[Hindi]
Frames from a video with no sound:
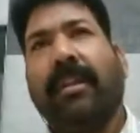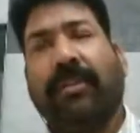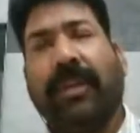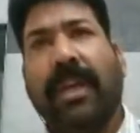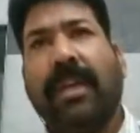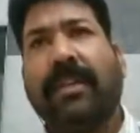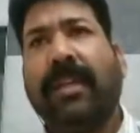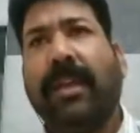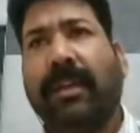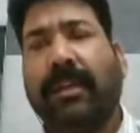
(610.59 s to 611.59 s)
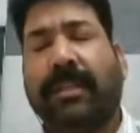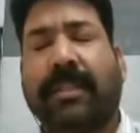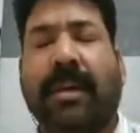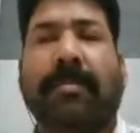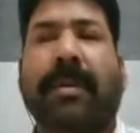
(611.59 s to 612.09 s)
तो यहीं से
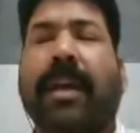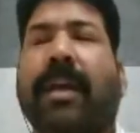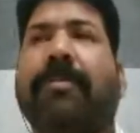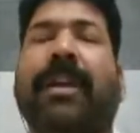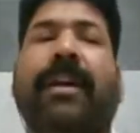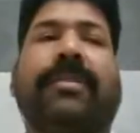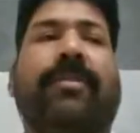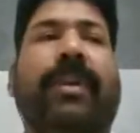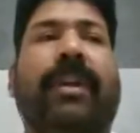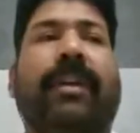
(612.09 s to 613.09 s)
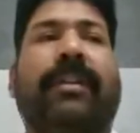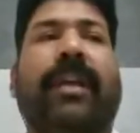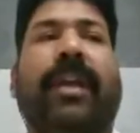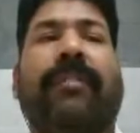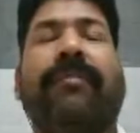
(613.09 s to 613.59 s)
स्थापना के प्रयास होने लगते
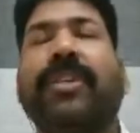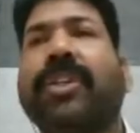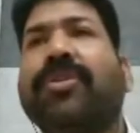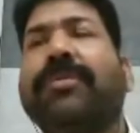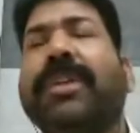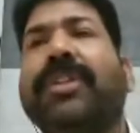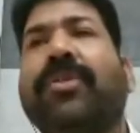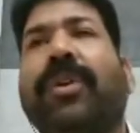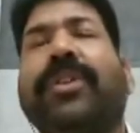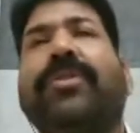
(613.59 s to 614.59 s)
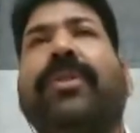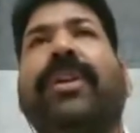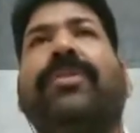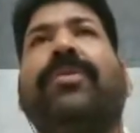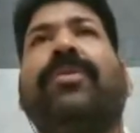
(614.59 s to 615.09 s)
हैं विशेष रूप से छोटे
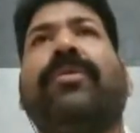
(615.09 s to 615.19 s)
छोटे जो